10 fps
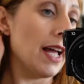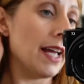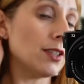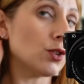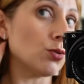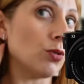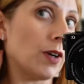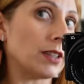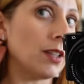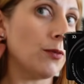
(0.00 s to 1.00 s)
e sono
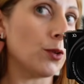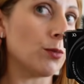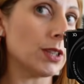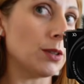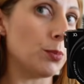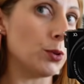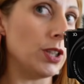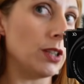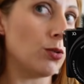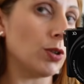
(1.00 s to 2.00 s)
fatti a forma tipo
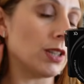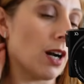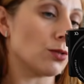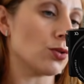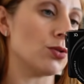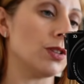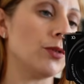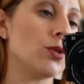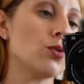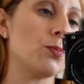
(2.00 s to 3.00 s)
di quadrato, sono
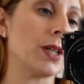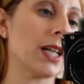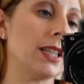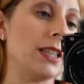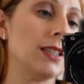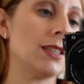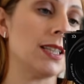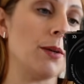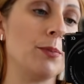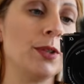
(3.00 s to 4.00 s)
davvero super carini, e
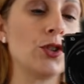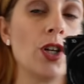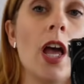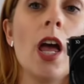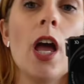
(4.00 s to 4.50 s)
semplici